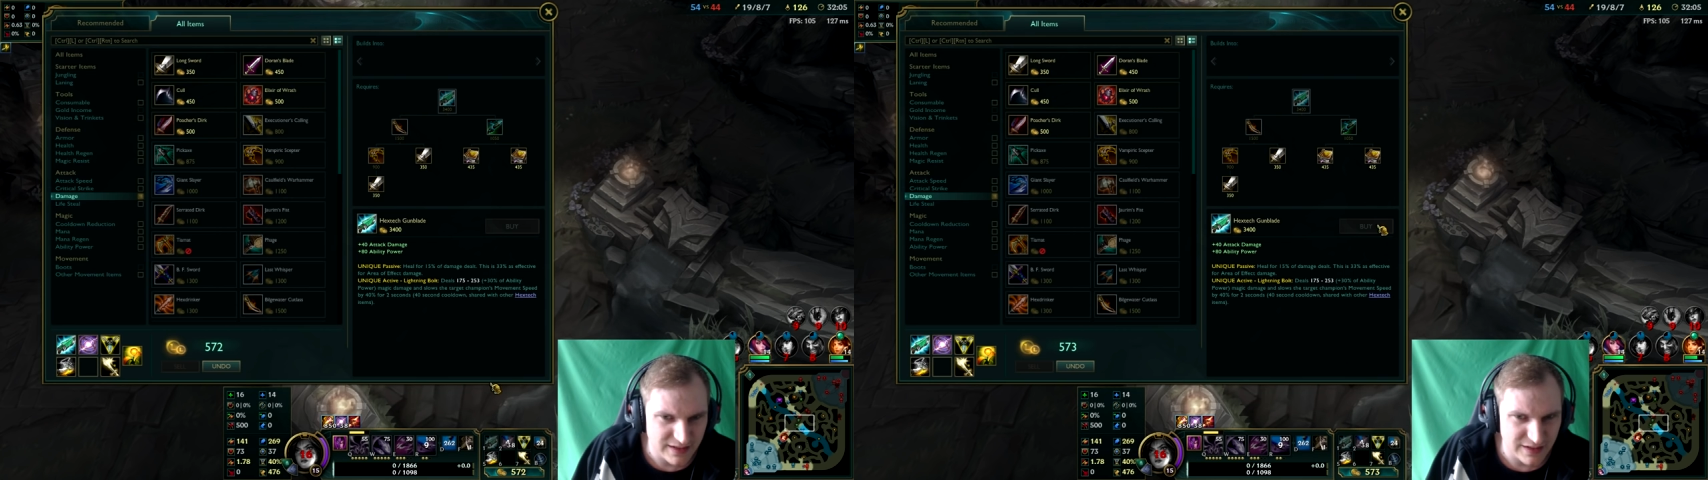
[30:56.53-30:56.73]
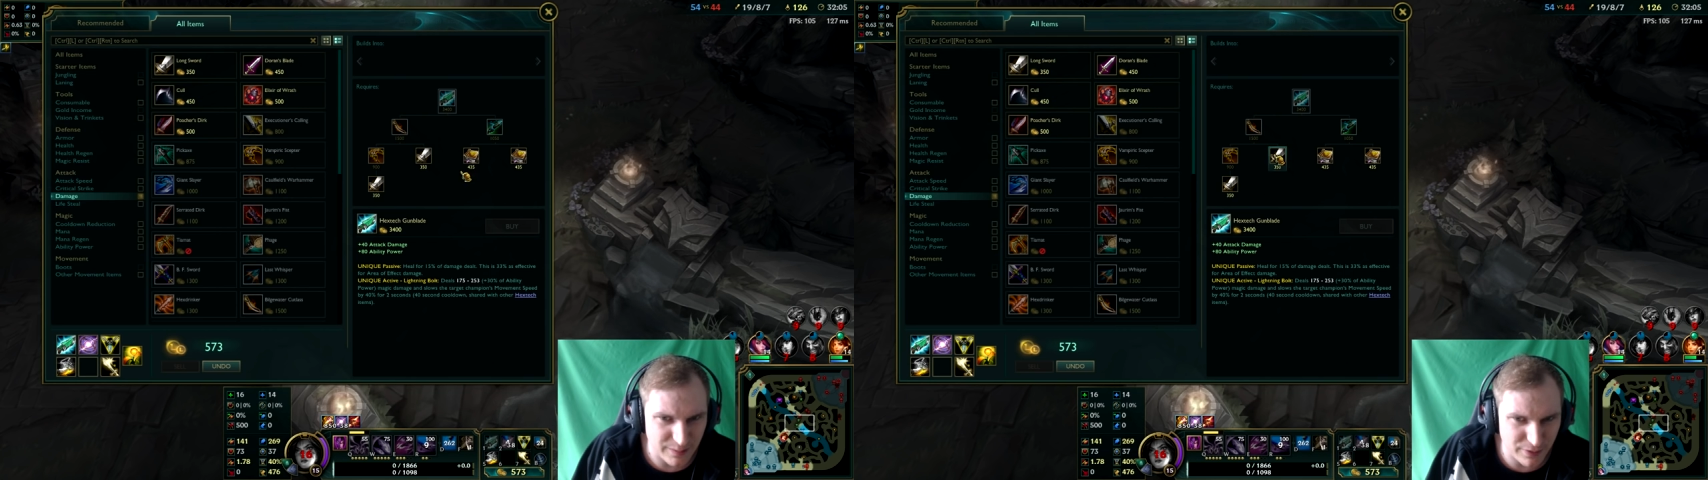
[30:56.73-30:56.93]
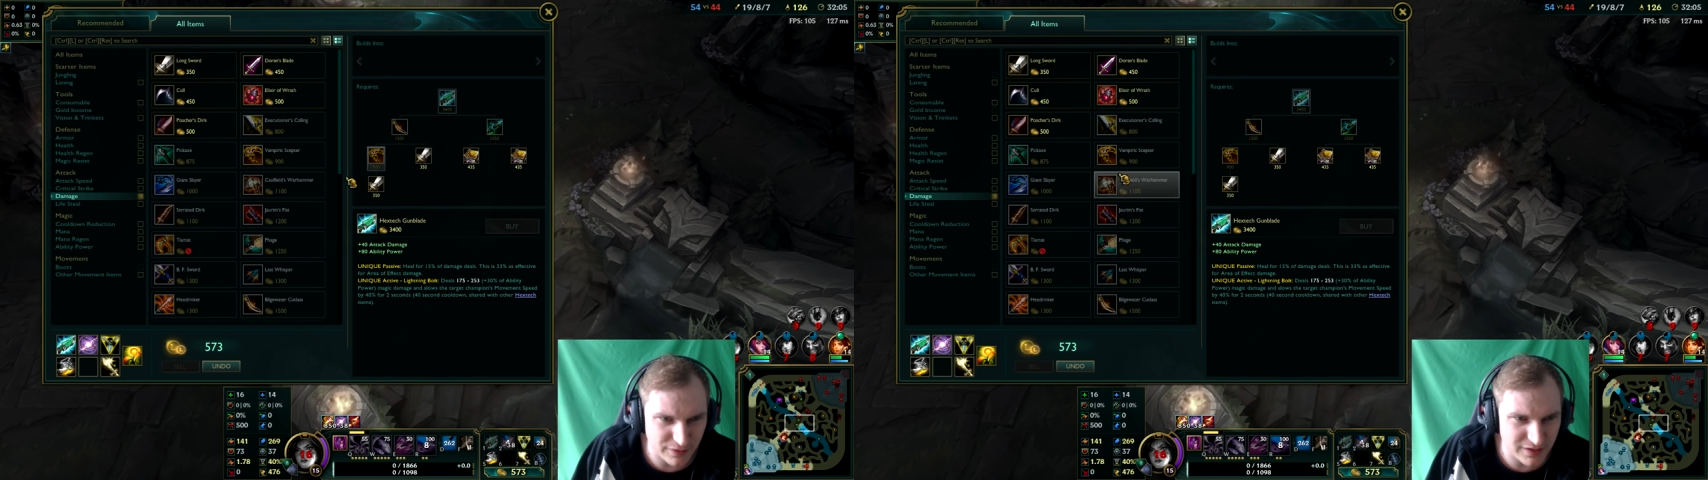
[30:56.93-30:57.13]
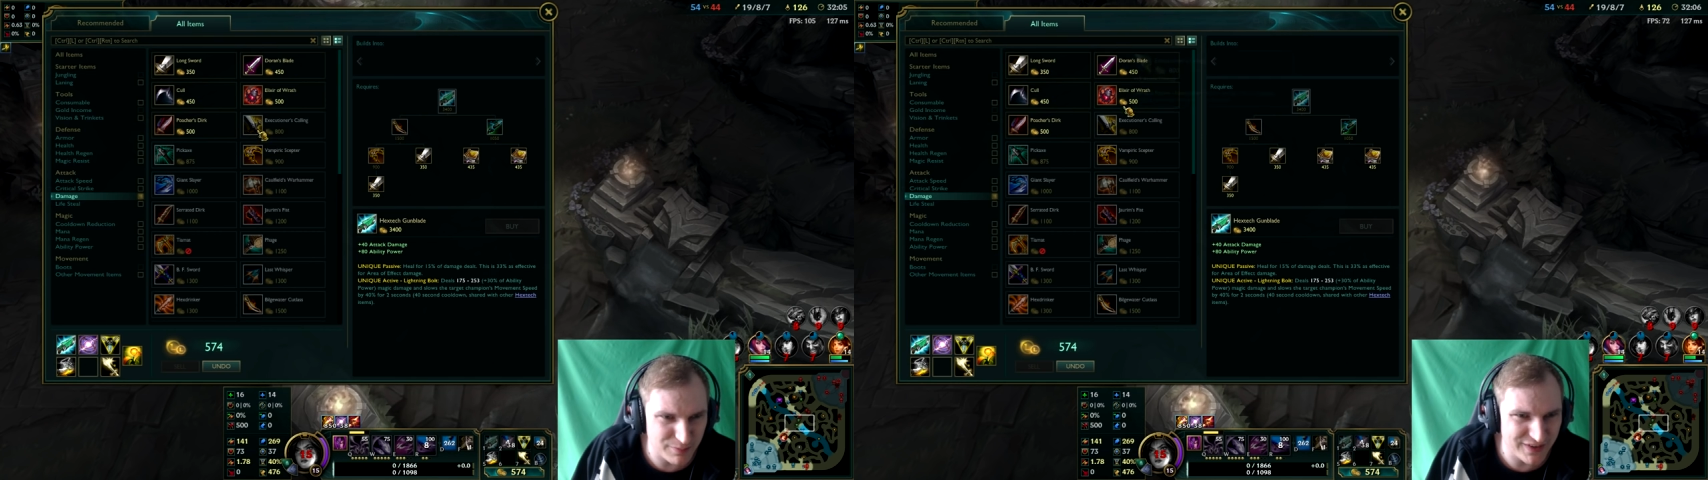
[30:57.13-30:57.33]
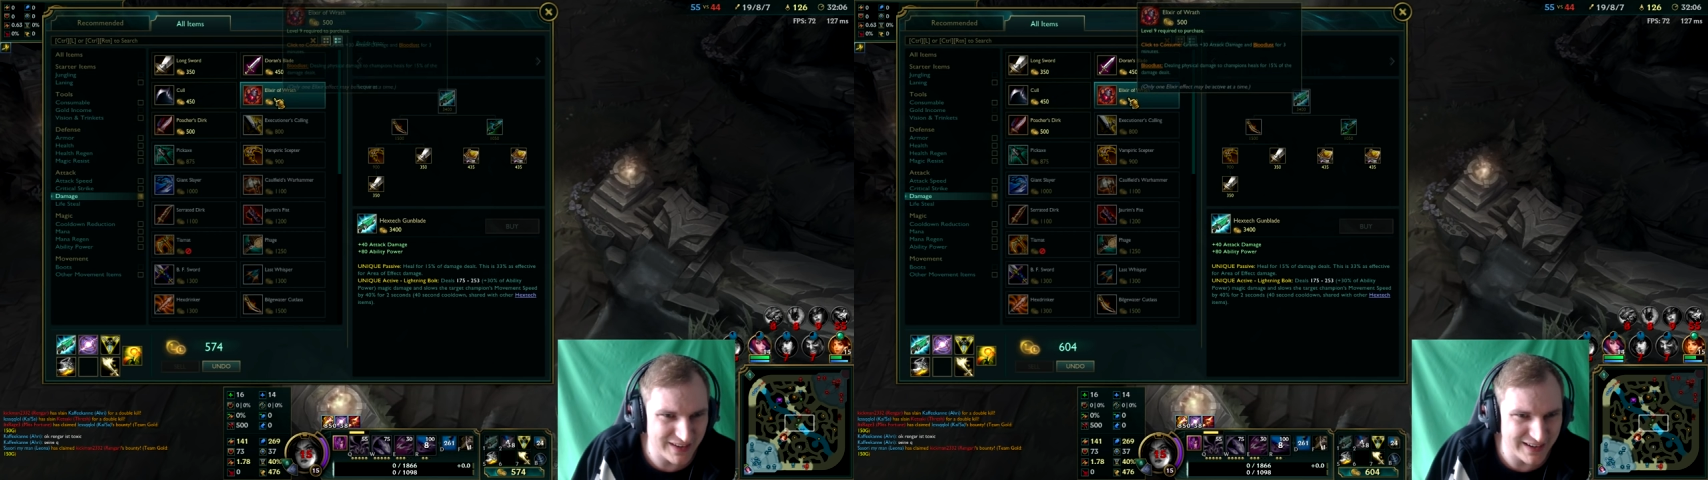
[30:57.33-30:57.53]
Der Pot
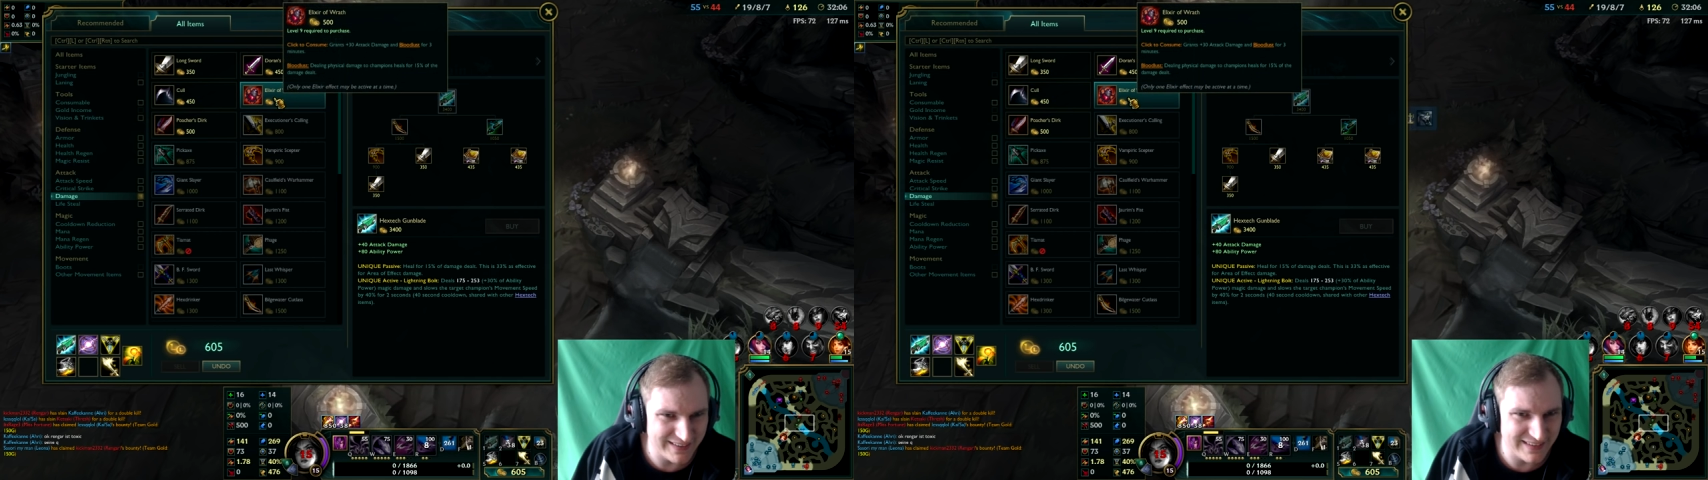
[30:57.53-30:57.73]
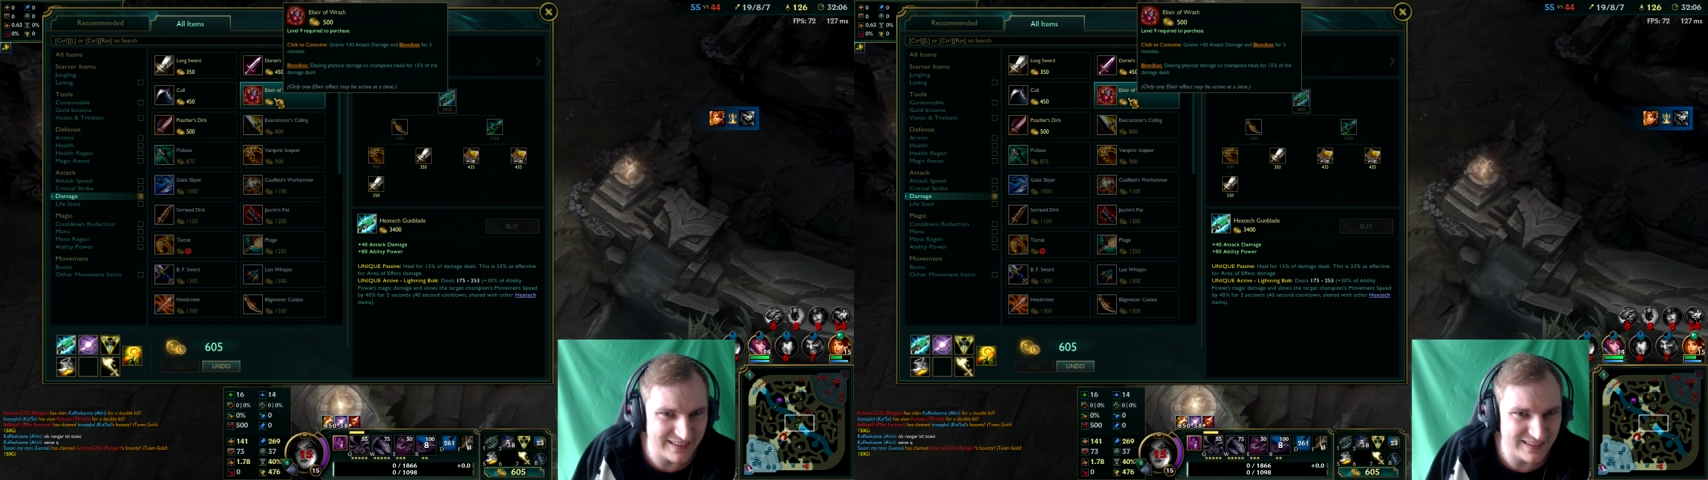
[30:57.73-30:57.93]
gibt 30.